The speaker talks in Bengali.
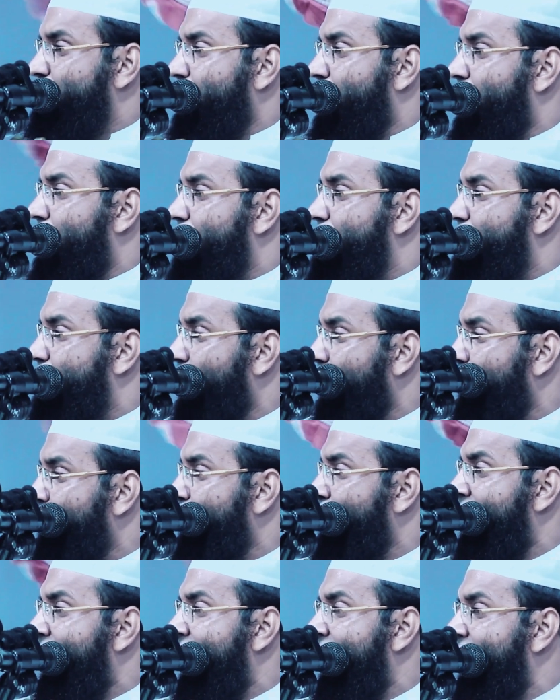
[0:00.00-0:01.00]
ছোট হোক করব
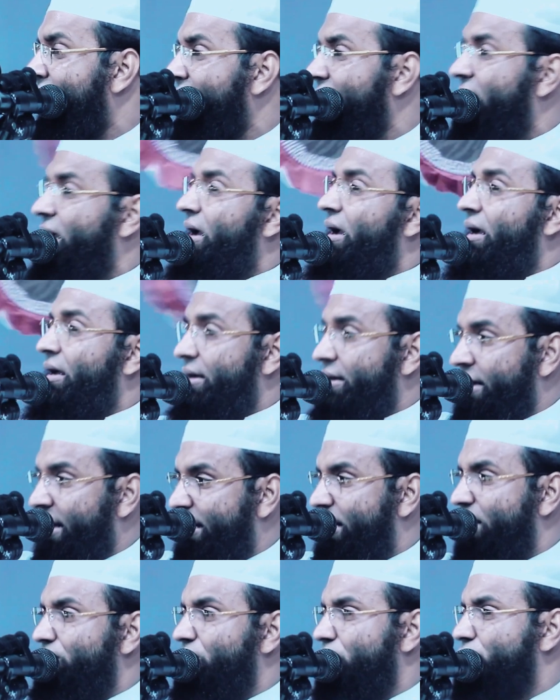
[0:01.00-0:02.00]
না
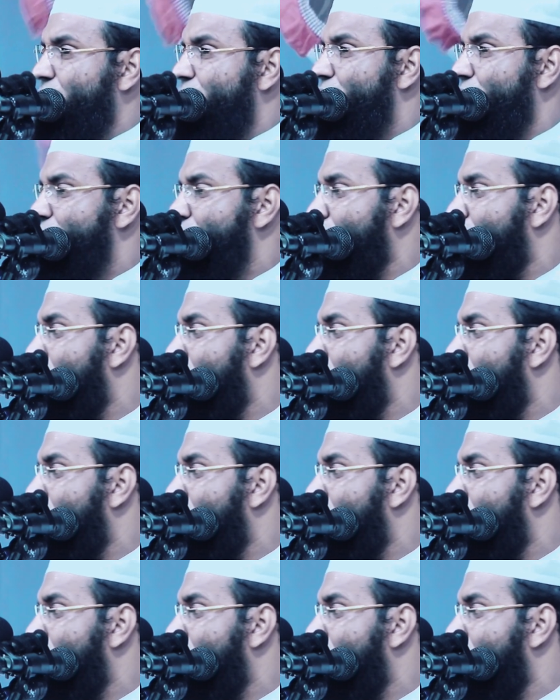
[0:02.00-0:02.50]
নেকি যত ছোট